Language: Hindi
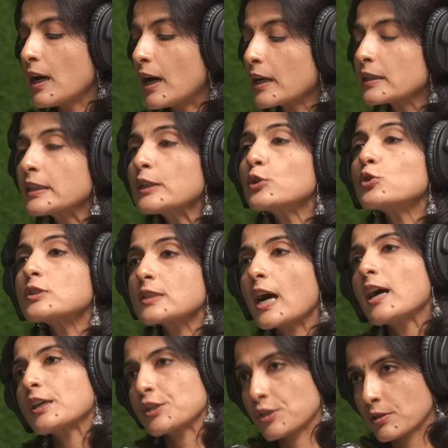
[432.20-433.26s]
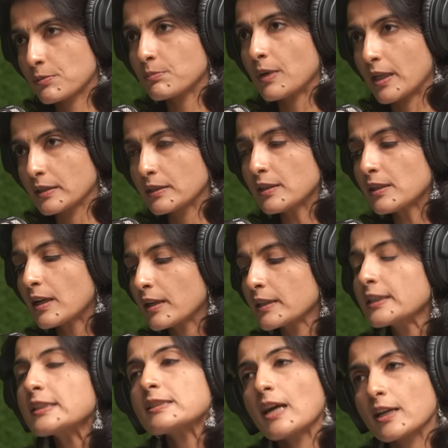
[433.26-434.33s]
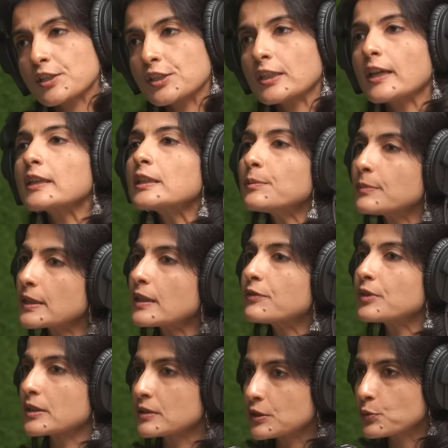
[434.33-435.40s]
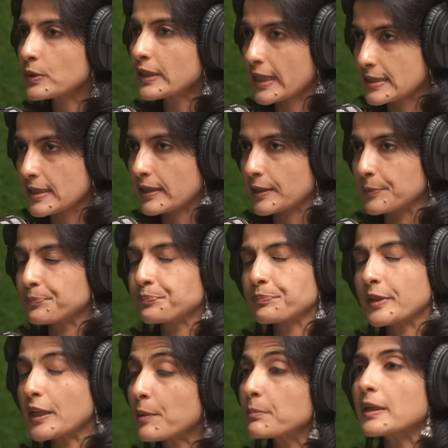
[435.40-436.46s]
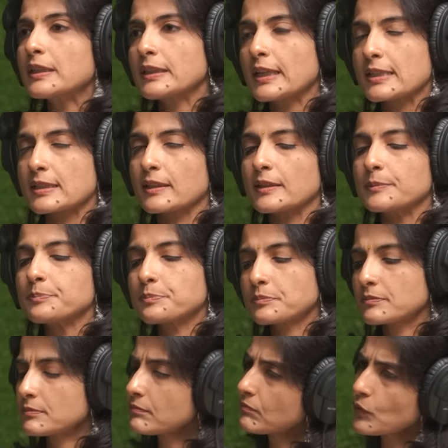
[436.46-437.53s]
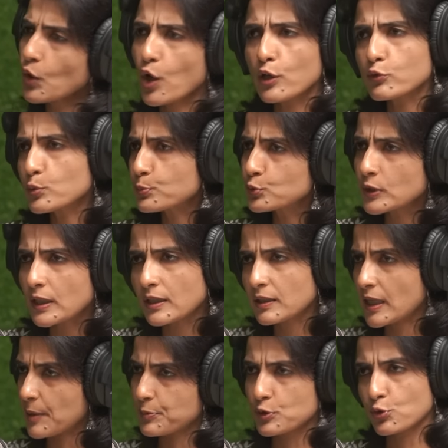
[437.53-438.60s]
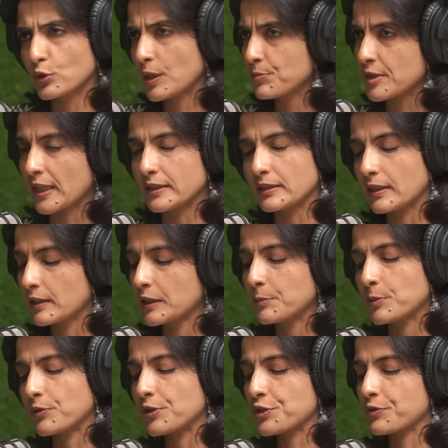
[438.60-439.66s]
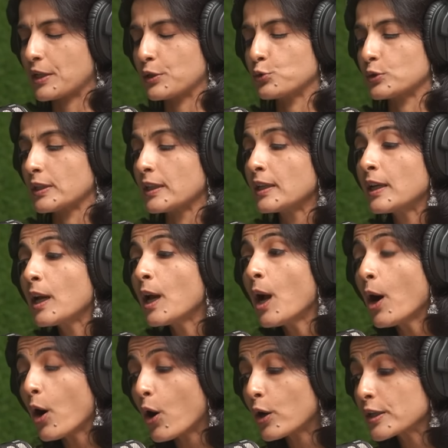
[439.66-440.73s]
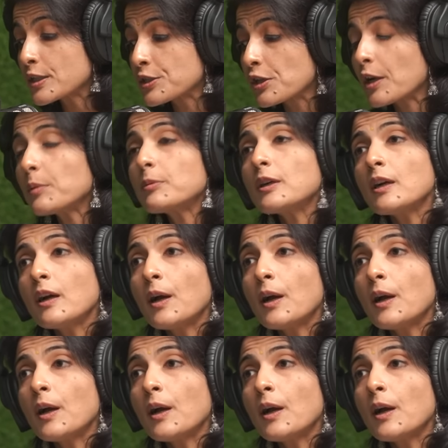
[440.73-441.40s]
अग्नि को साक्ष मानकर अग्नि साक्षी है कि मेरा व्यक्तित्व कैसा है मेरा मन कैसा है और वो पूरा एपिसोड हम जानते हैं अग्नि प्रवेश वाला होता है और जब